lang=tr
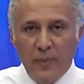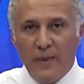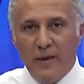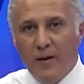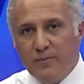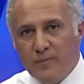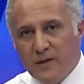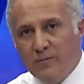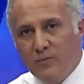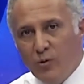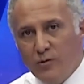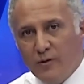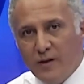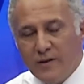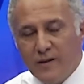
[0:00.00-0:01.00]
Yaptırım
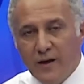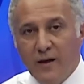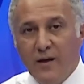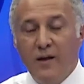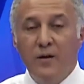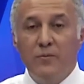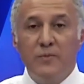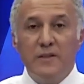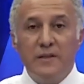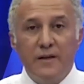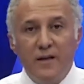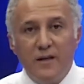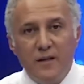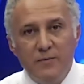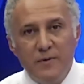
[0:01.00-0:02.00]
onlarda. Biz
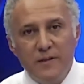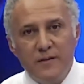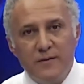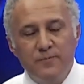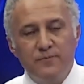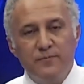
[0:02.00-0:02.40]
herhangi bir